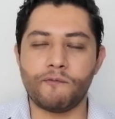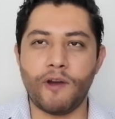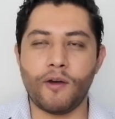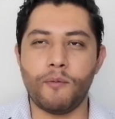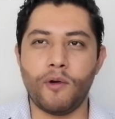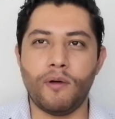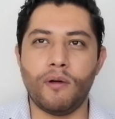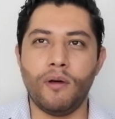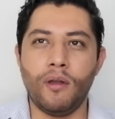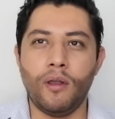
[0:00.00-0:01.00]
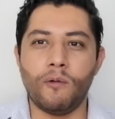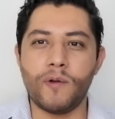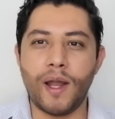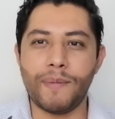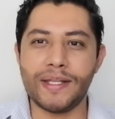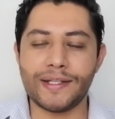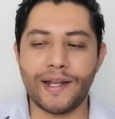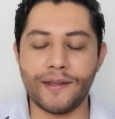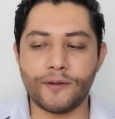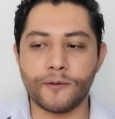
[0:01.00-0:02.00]
Fue como una
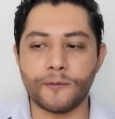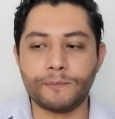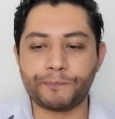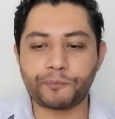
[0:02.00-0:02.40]
mezcla de todo.